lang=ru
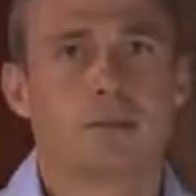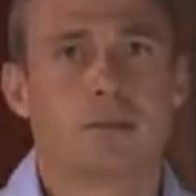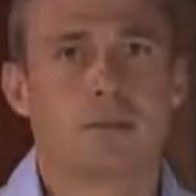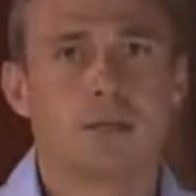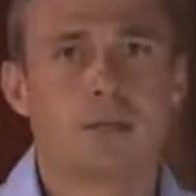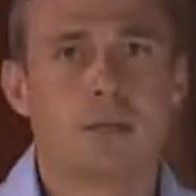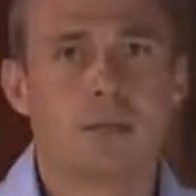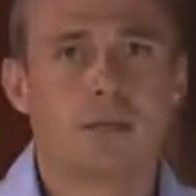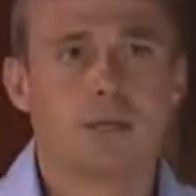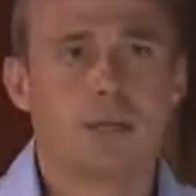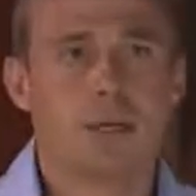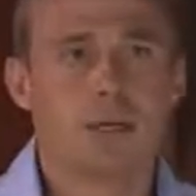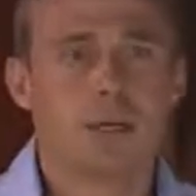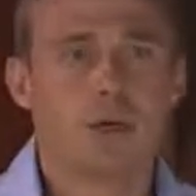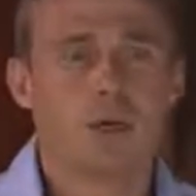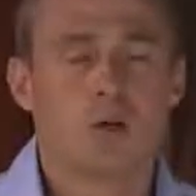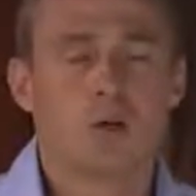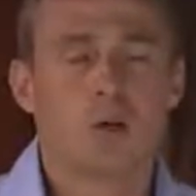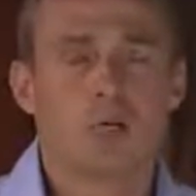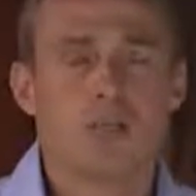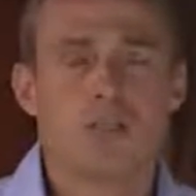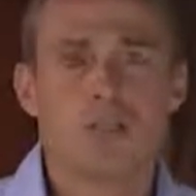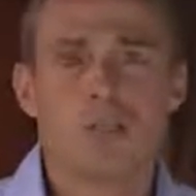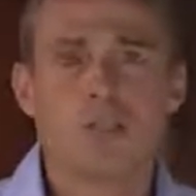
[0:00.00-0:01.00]
Да?
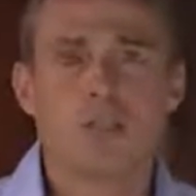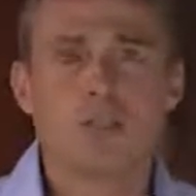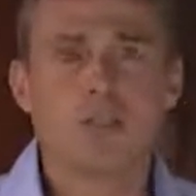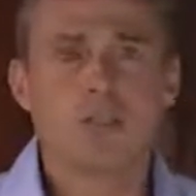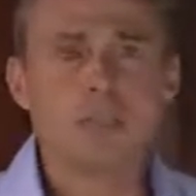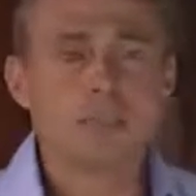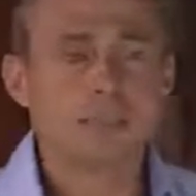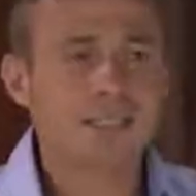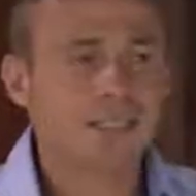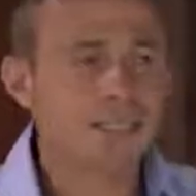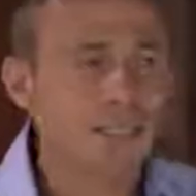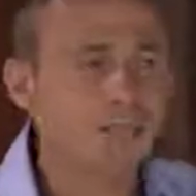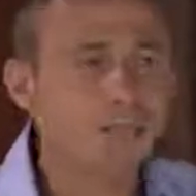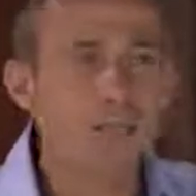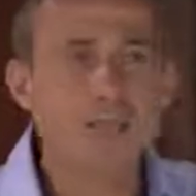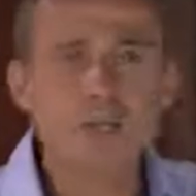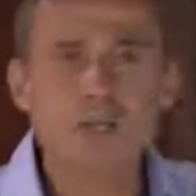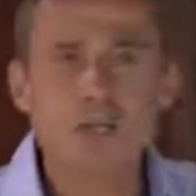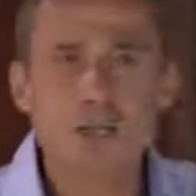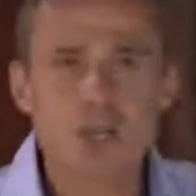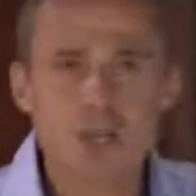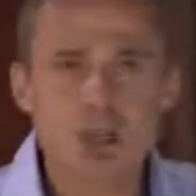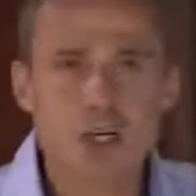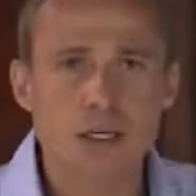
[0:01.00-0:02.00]
Это, не, это не
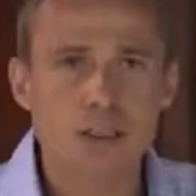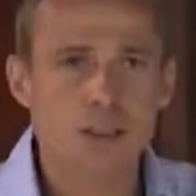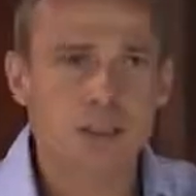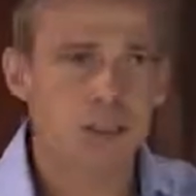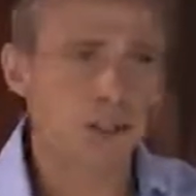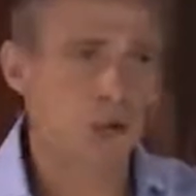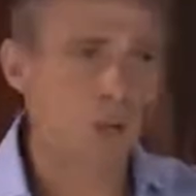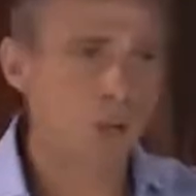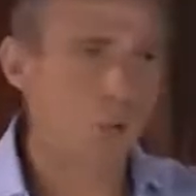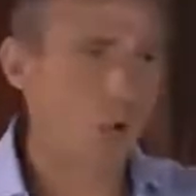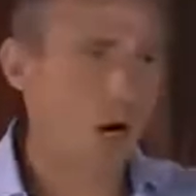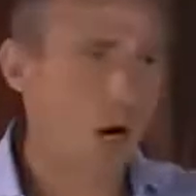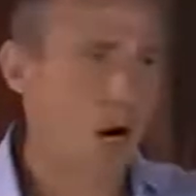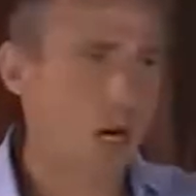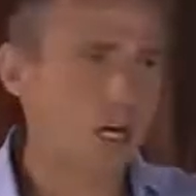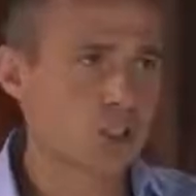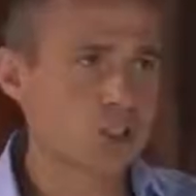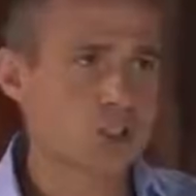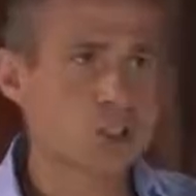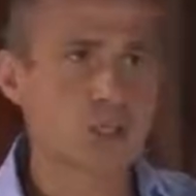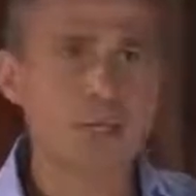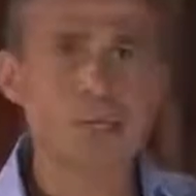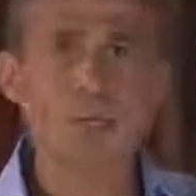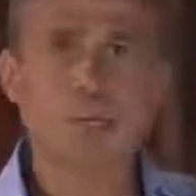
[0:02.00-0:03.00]
биржа, где у
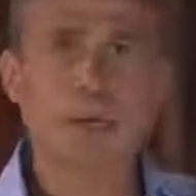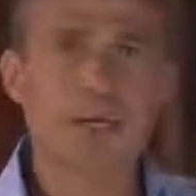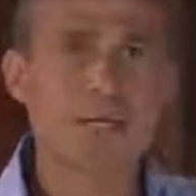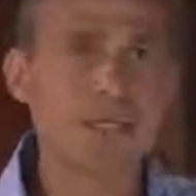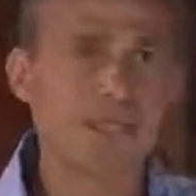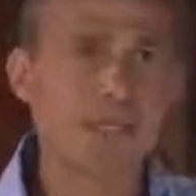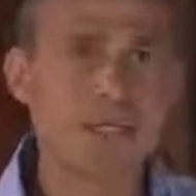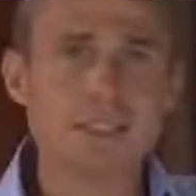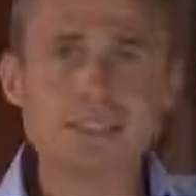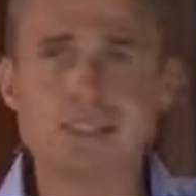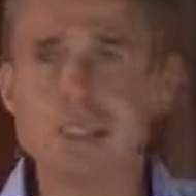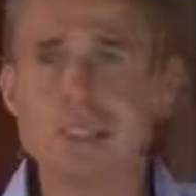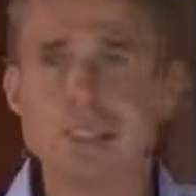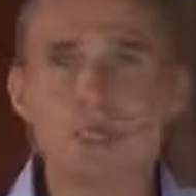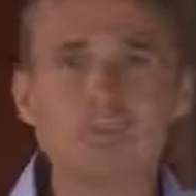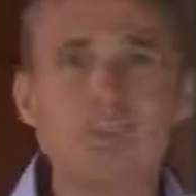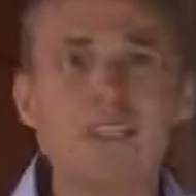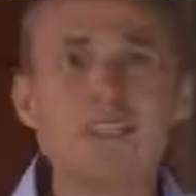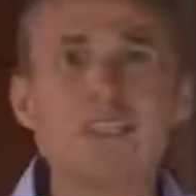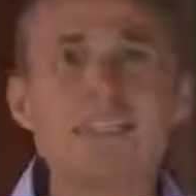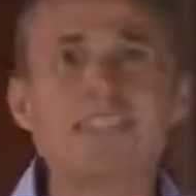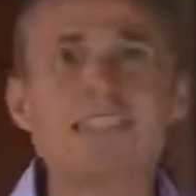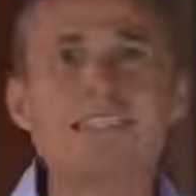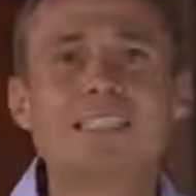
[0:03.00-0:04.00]
каждой компании есть
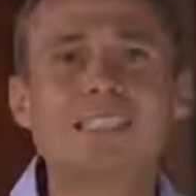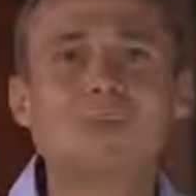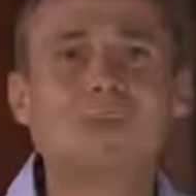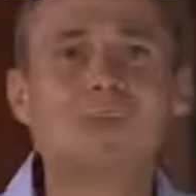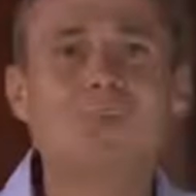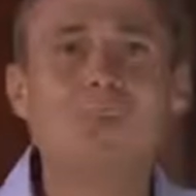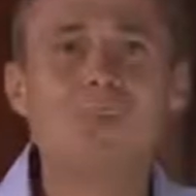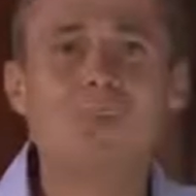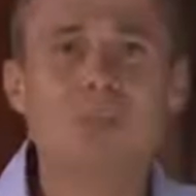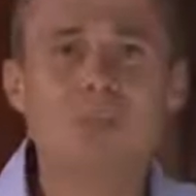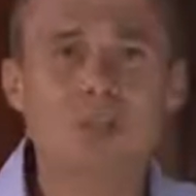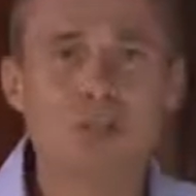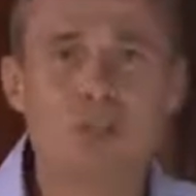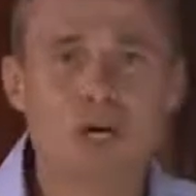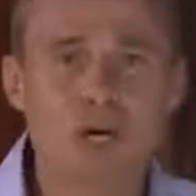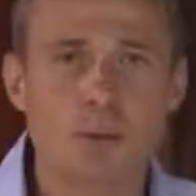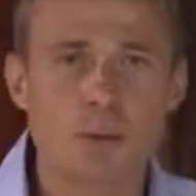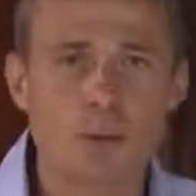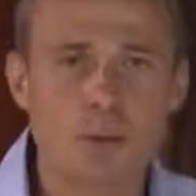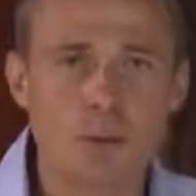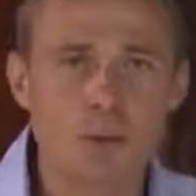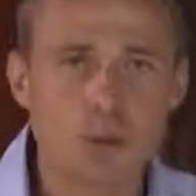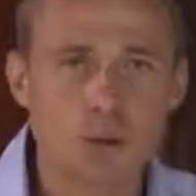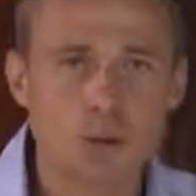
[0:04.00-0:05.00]
ликвидность, и биржа
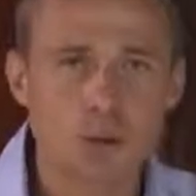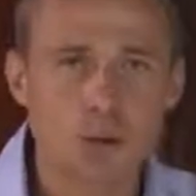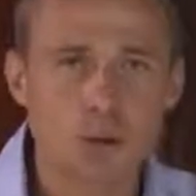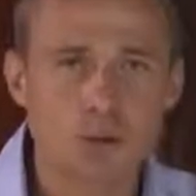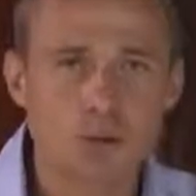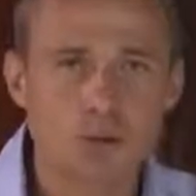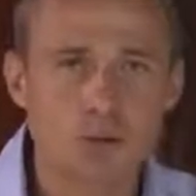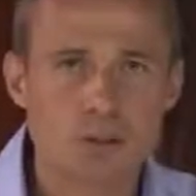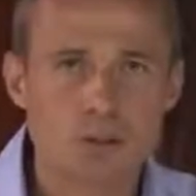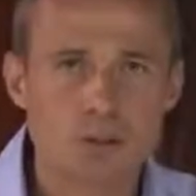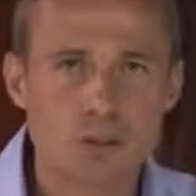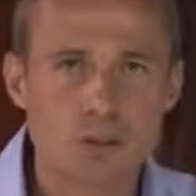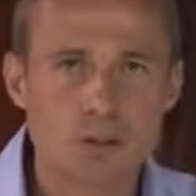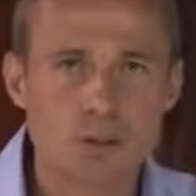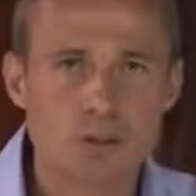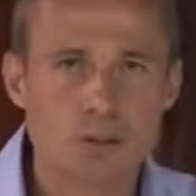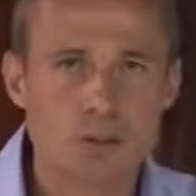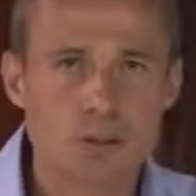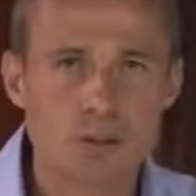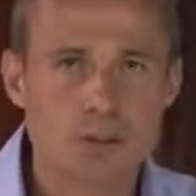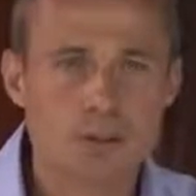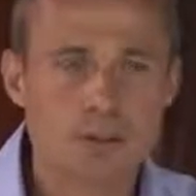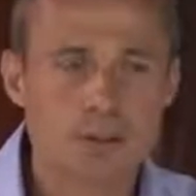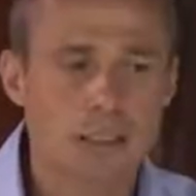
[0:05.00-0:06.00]
обеспечивает
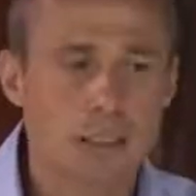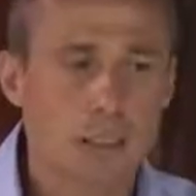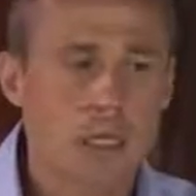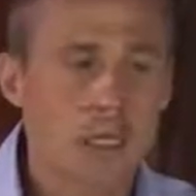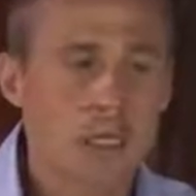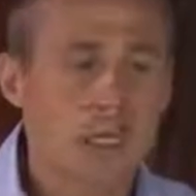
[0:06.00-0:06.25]
ликвидность.